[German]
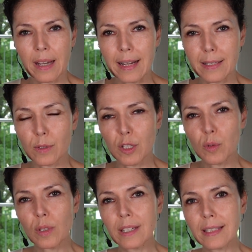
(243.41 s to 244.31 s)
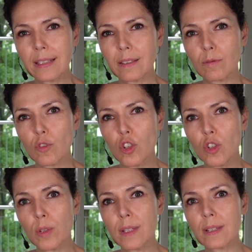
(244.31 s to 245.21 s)
Also natürlich
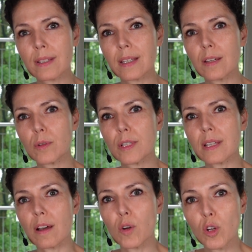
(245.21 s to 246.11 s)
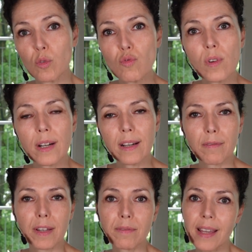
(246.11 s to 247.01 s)
schützen sie uns auch nur,
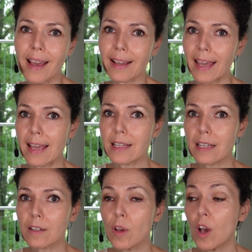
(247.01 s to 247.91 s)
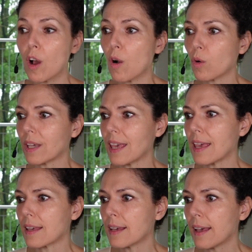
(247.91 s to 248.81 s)
wenn wir erkennen,
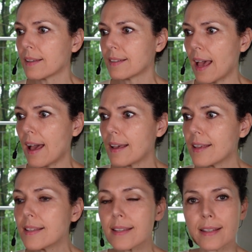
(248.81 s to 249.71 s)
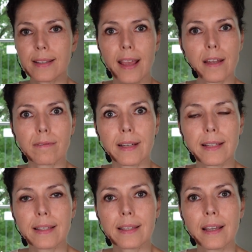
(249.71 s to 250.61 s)
okay, da ist jetzt
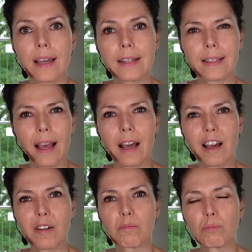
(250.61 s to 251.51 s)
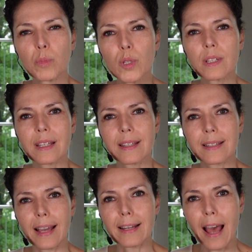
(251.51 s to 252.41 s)
etwas, da muss ich
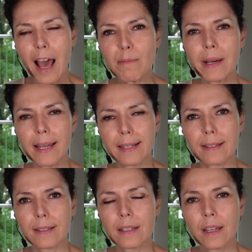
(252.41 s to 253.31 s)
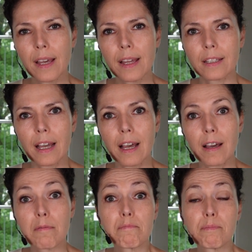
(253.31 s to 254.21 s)
dran arbeiten,
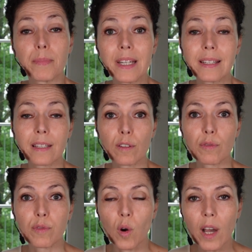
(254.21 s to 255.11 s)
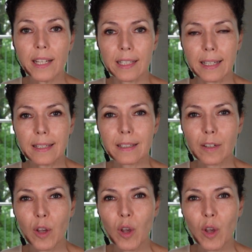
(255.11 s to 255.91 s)
da bin ich gefordert